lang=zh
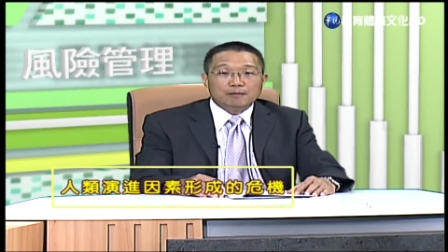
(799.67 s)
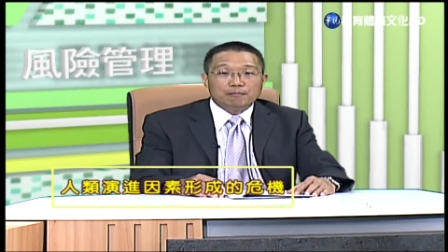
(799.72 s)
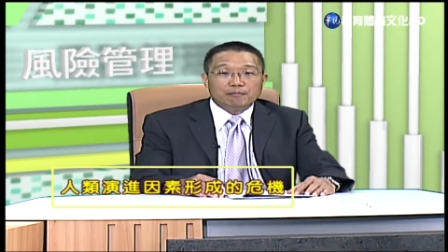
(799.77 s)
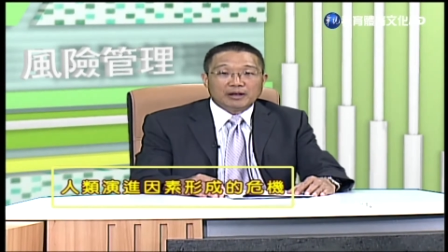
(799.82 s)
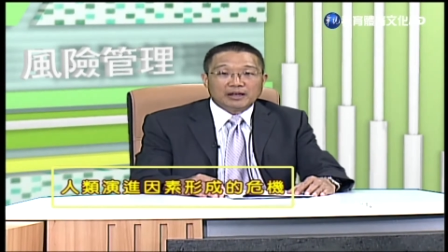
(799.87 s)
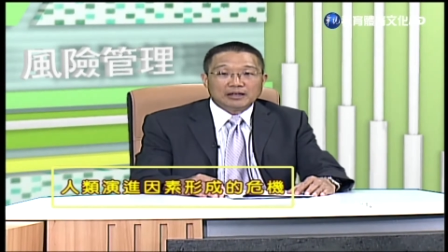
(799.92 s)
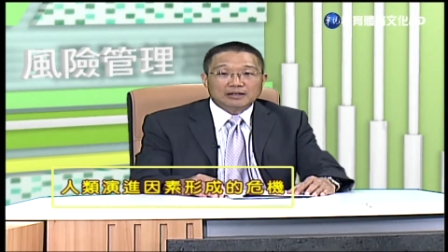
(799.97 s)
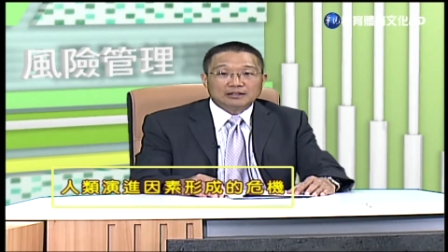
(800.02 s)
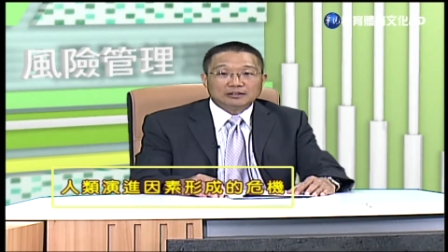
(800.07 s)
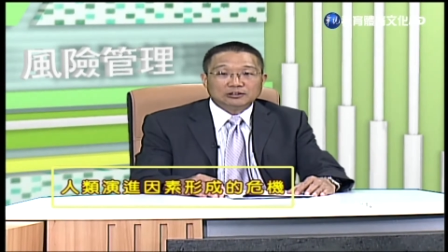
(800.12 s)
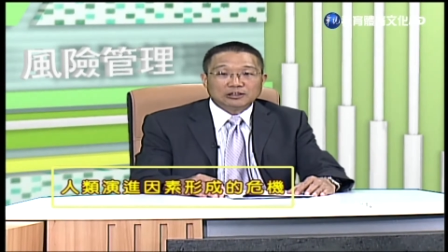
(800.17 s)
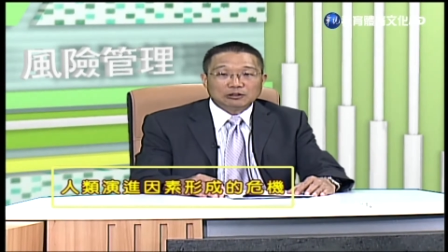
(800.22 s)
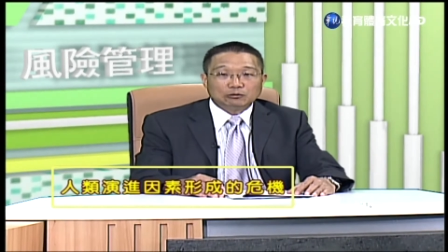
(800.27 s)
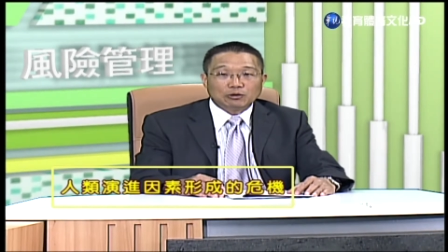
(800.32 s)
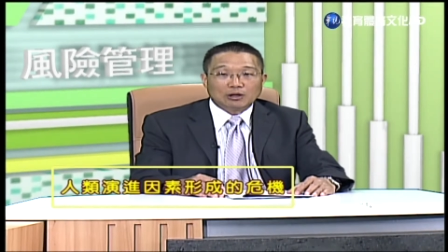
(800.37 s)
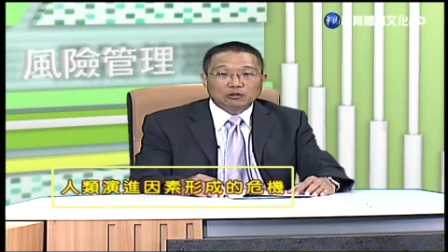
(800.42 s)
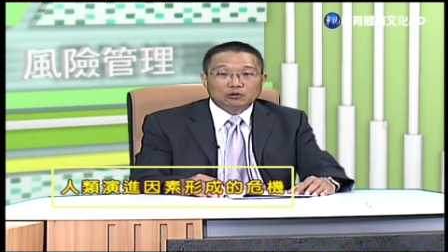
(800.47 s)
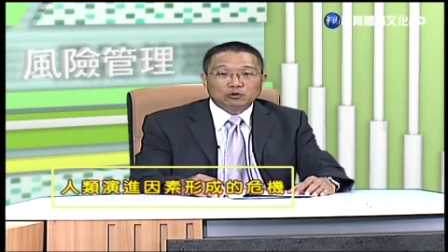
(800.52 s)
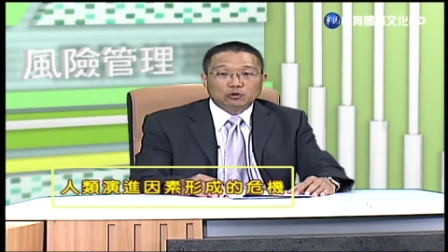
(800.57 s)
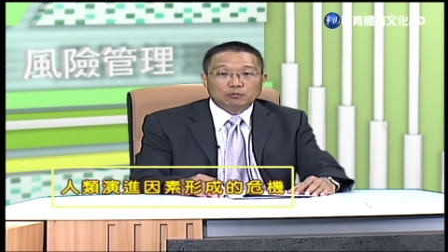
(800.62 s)
每一个阶
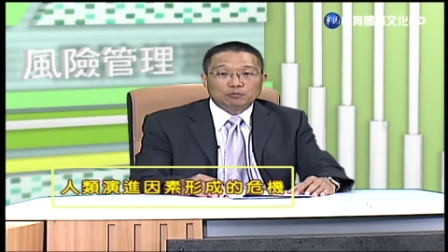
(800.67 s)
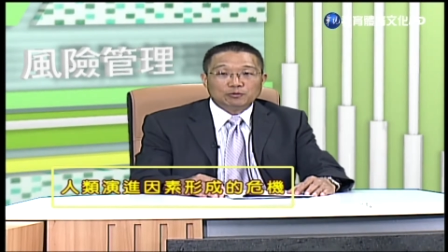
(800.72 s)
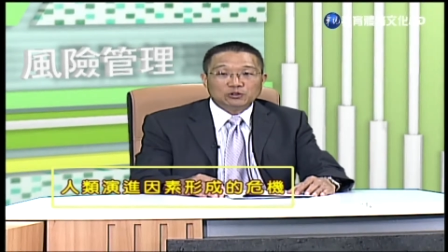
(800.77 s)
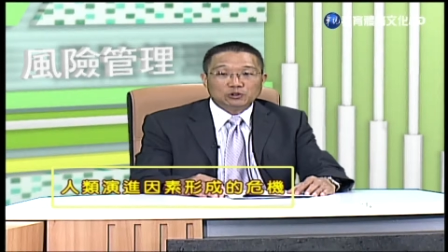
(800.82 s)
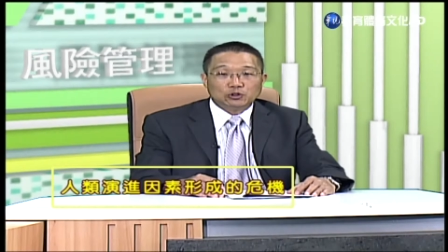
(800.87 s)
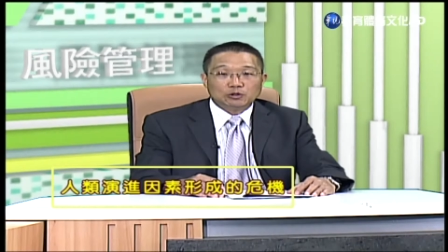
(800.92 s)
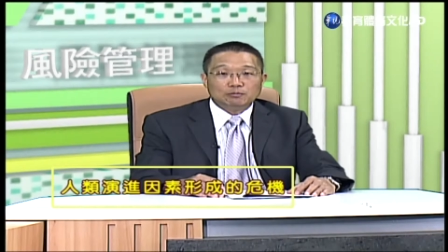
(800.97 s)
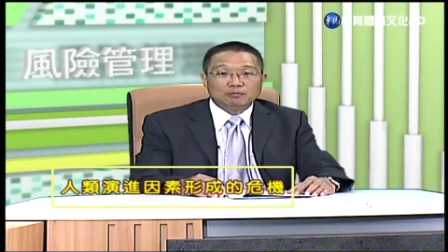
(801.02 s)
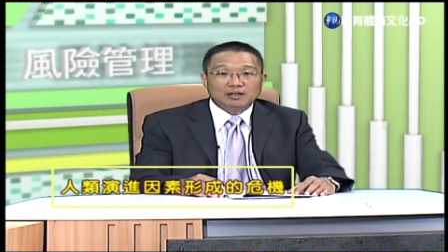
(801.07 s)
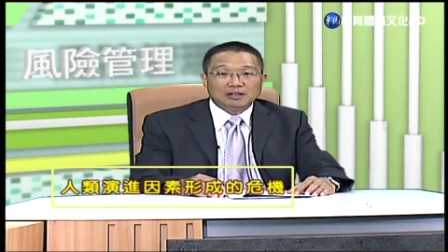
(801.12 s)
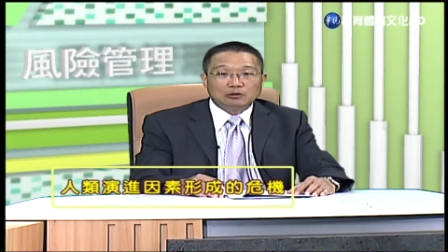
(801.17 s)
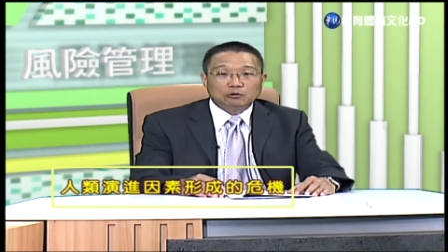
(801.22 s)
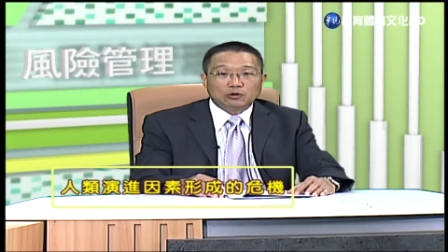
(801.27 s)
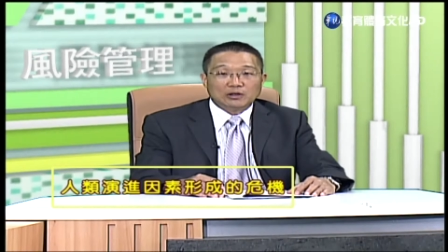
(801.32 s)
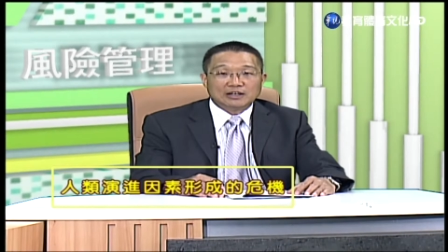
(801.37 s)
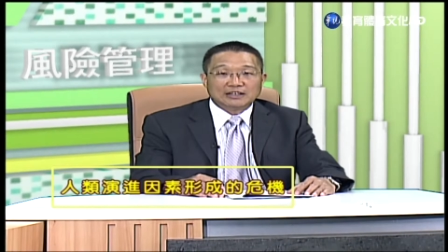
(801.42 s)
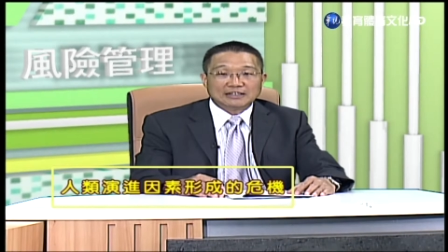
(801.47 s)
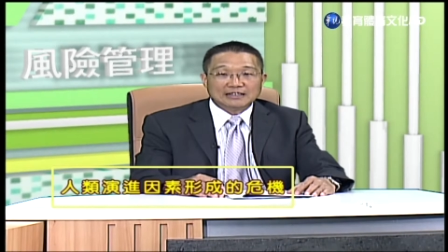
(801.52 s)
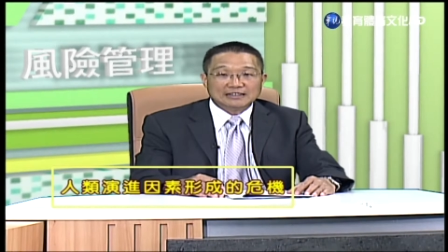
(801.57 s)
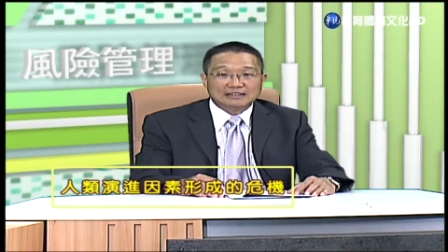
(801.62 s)
段都必须面
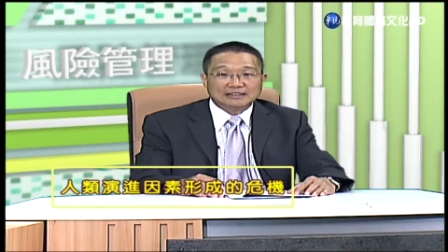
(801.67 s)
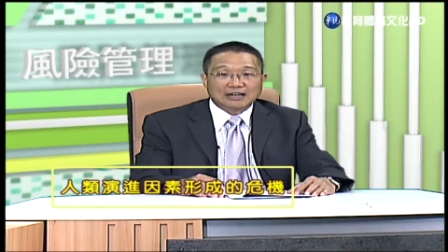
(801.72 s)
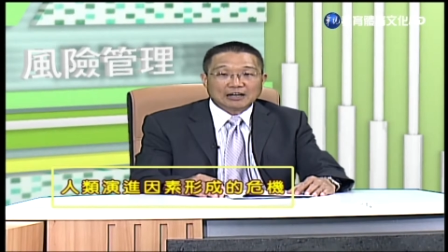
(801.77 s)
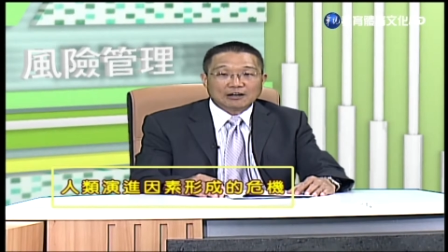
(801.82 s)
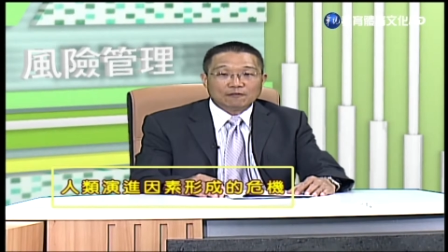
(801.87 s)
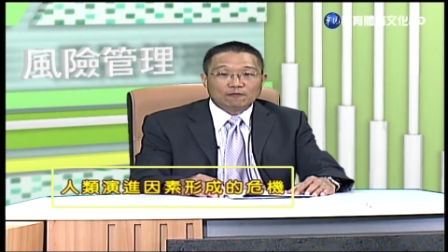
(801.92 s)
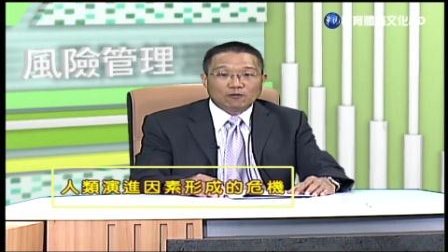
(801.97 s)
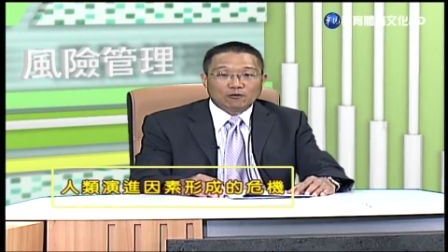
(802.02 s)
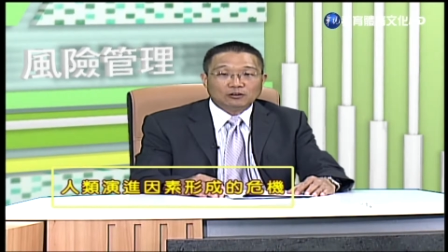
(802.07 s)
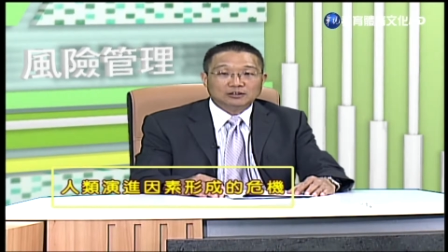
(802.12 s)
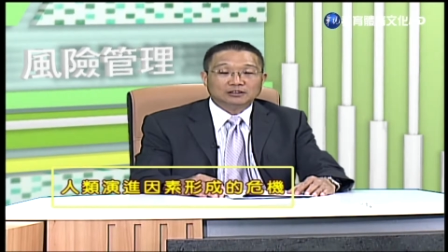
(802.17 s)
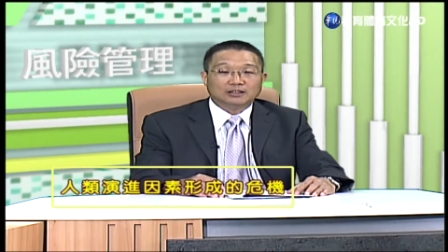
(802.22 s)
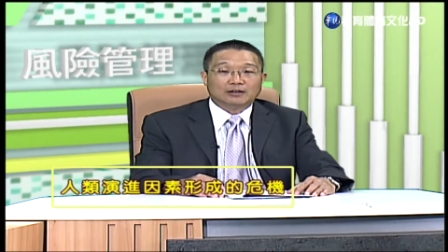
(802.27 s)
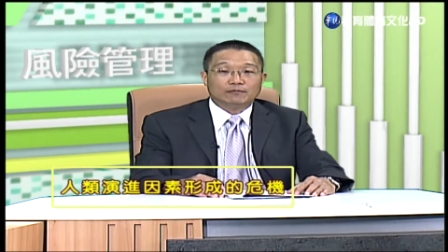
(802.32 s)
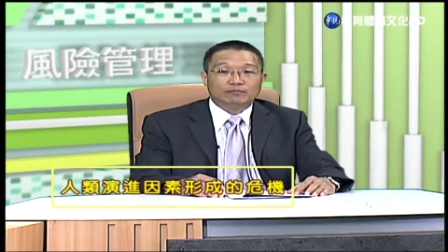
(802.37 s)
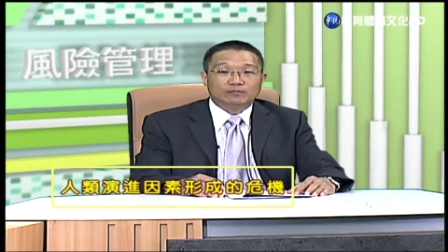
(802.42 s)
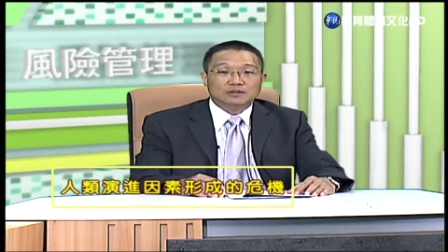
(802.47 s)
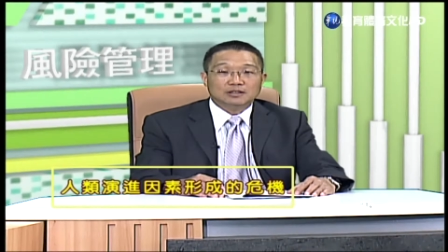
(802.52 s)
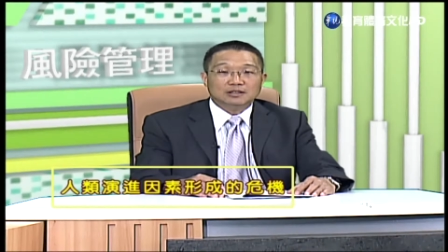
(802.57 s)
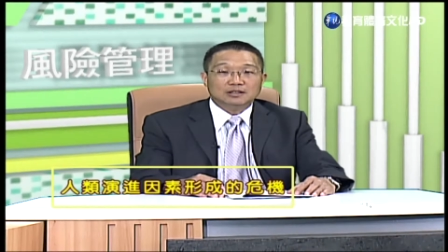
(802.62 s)
对更大的风险。